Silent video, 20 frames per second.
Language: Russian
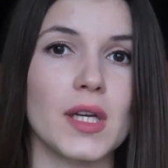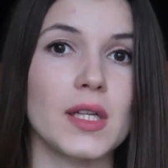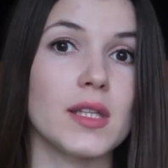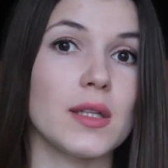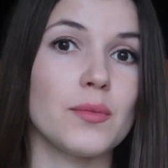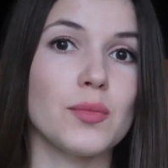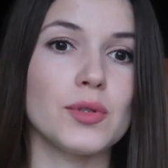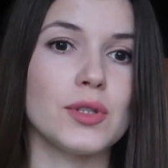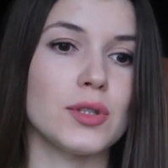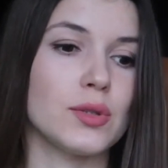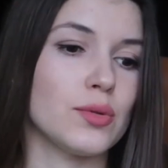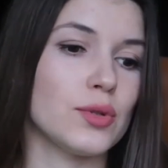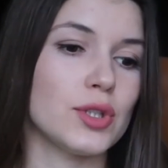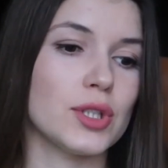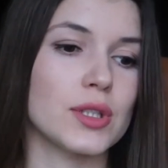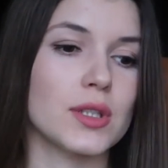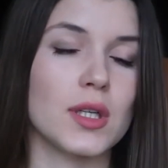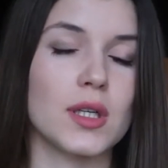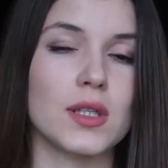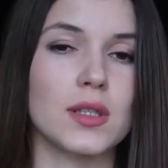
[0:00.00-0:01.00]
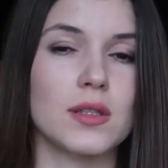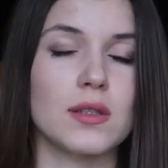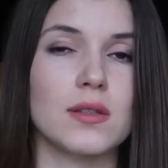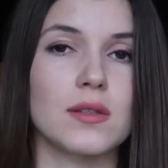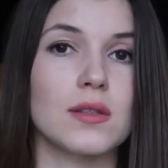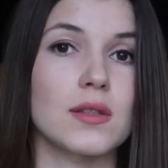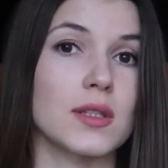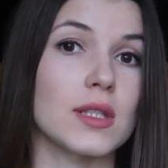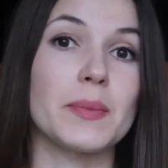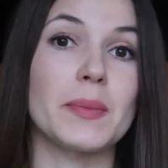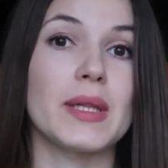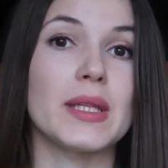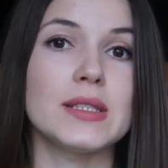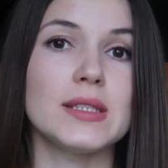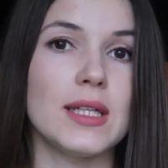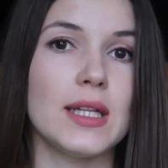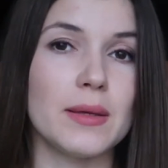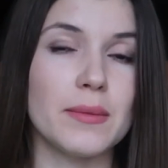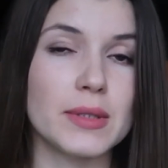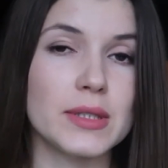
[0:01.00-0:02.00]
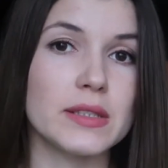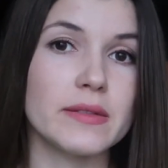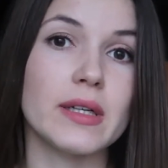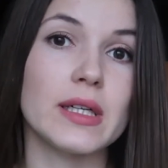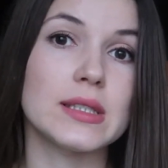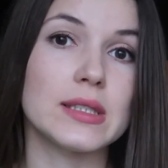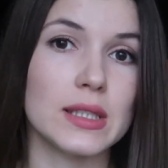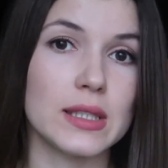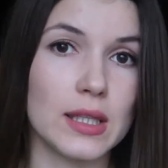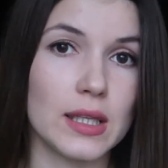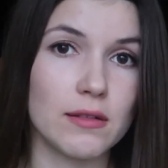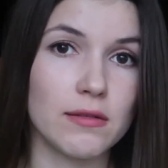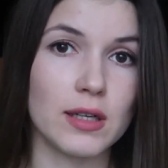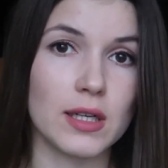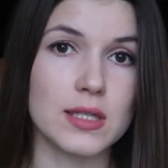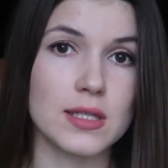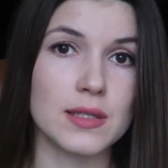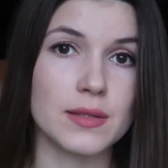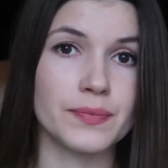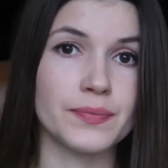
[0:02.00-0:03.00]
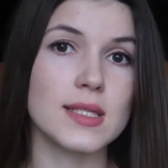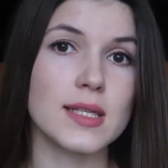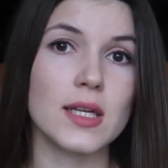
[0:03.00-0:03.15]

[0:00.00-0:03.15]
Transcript: Это будет тоже как дополнительная мотивация для вас.